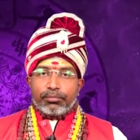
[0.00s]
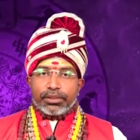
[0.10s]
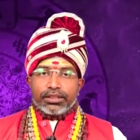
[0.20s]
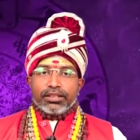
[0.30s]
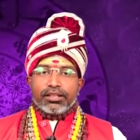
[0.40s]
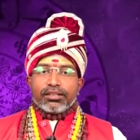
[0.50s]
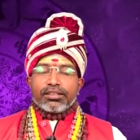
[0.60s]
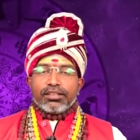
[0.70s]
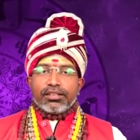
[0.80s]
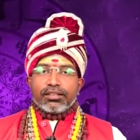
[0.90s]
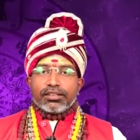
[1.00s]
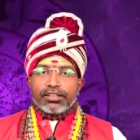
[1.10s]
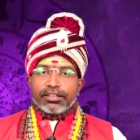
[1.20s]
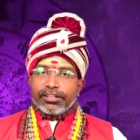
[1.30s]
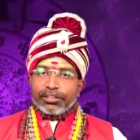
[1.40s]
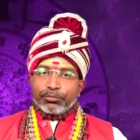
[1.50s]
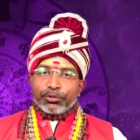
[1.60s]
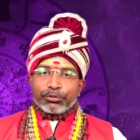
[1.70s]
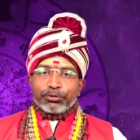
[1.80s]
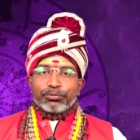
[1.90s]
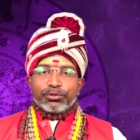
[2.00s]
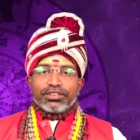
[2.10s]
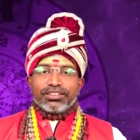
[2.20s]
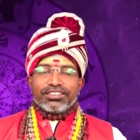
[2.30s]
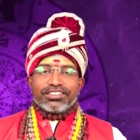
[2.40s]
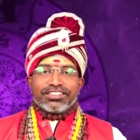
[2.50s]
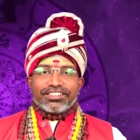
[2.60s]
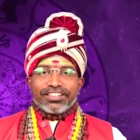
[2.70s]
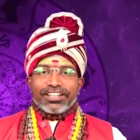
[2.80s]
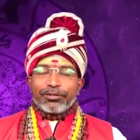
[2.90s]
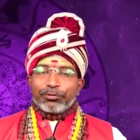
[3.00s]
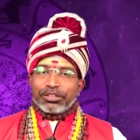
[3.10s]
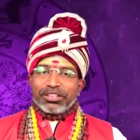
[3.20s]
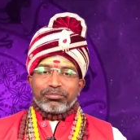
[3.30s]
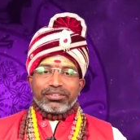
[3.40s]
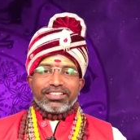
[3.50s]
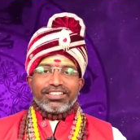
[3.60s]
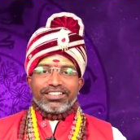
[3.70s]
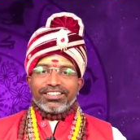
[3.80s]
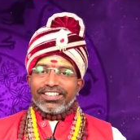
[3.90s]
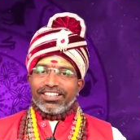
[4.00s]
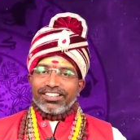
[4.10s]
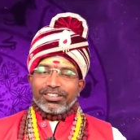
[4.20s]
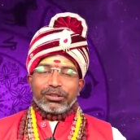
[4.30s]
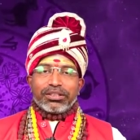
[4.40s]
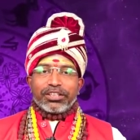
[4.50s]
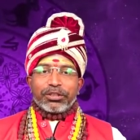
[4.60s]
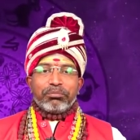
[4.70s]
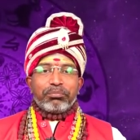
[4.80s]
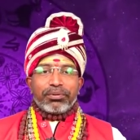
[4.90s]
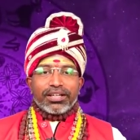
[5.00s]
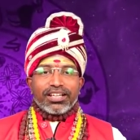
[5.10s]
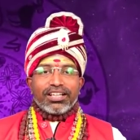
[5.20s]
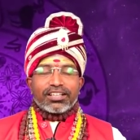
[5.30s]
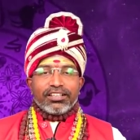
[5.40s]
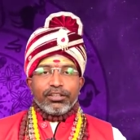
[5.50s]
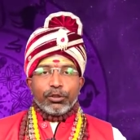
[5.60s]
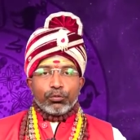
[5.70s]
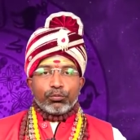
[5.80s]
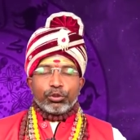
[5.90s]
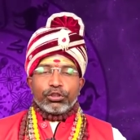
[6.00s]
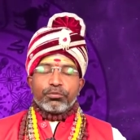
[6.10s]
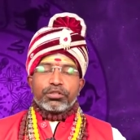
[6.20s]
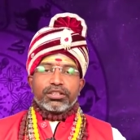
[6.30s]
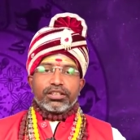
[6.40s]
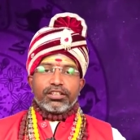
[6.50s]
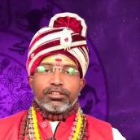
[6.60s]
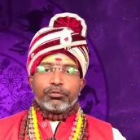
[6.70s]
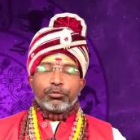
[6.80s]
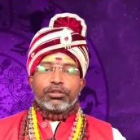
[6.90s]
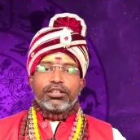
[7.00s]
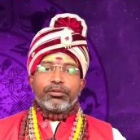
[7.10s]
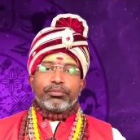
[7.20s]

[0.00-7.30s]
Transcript: பதினான்கு நான்கு ரெண்டாயிரத்தி பத்தொன்பது சித்திரை ஒன்றாம் தேதி இது எல்லாத்துக்கும் தெரியும் பகல் ரெண்டு ஒன்பது நிமிஷத்துக்கு தான் அந்த புத்தாண்டு